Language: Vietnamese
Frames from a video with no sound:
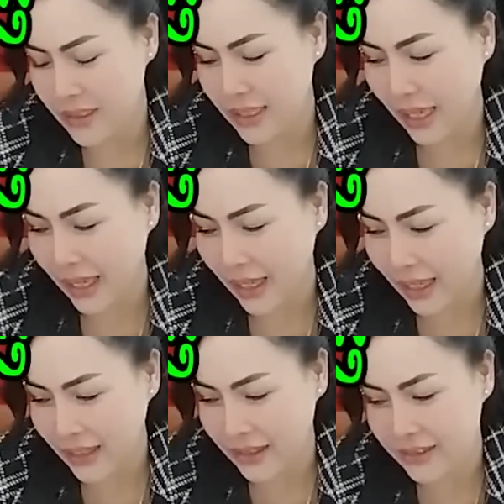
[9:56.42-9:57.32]
cha
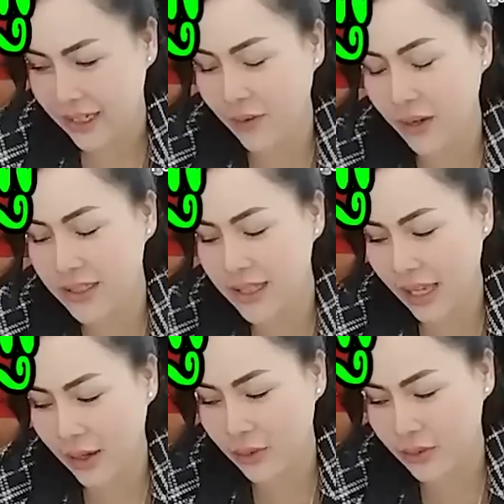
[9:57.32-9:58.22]
Trâu ớt
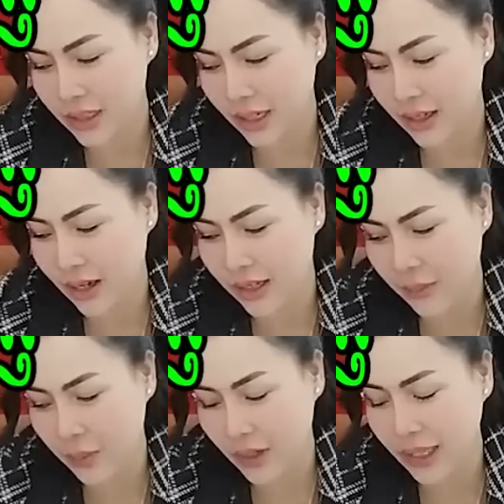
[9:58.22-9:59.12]
cháu, trâu ớt
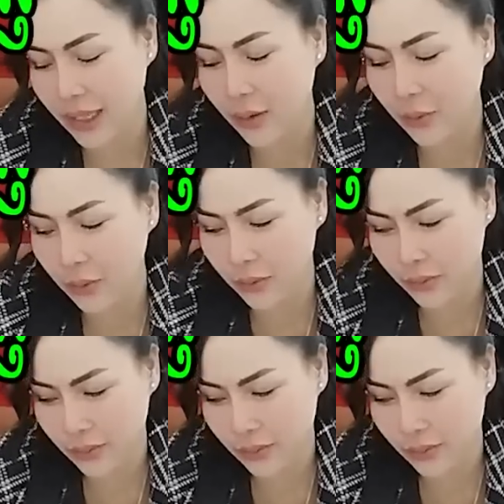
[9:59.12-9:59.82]
đẹp bó khiêu.